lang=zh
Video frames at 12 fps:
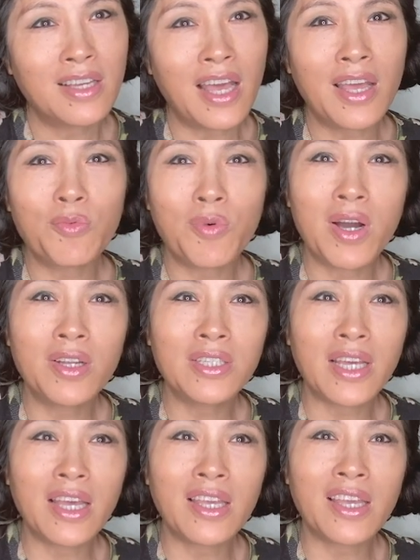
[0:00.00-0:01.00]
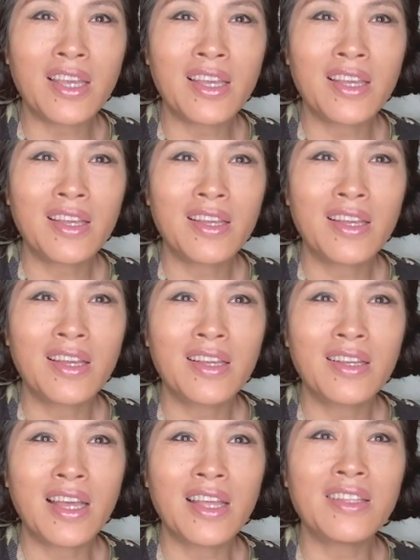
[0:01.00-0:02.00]
I want a
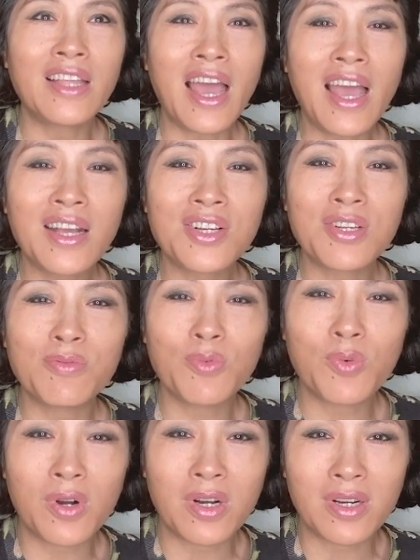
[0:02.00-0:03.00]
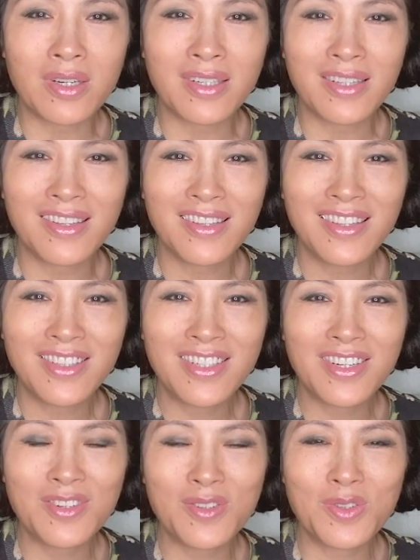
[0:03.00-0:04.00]
an action word。”
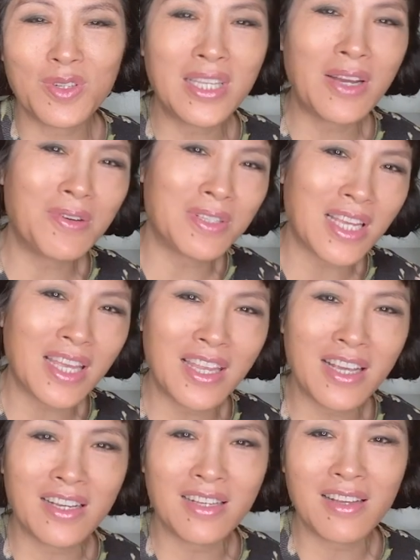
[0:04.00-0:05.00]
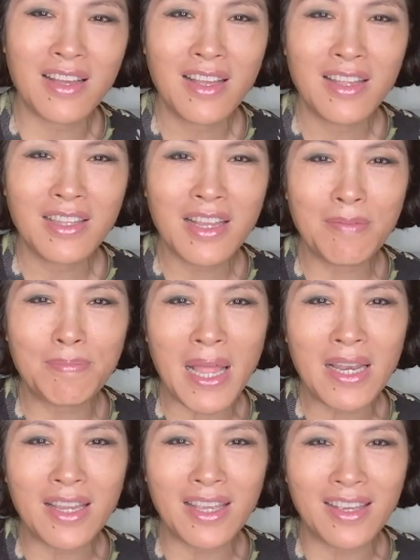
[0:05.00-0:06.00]
是昨天我在那个那个
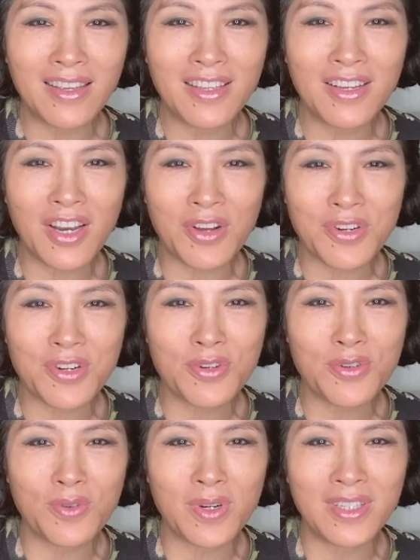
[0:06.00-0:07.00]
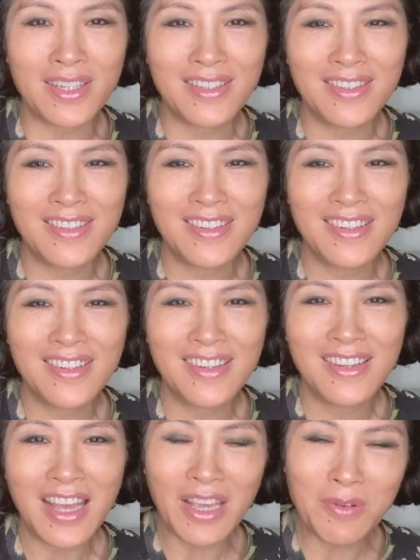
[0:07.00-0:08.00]
班里一个老师说的。
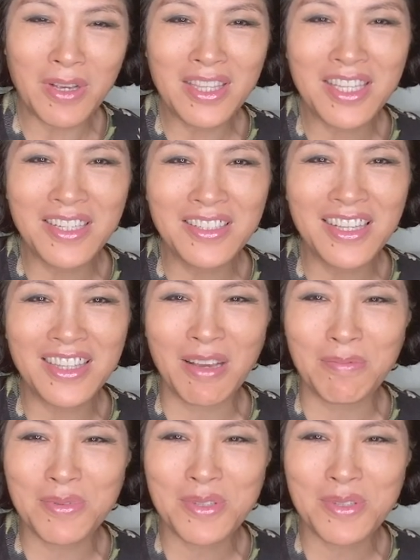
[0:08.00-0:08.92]
哎，我一听也挺不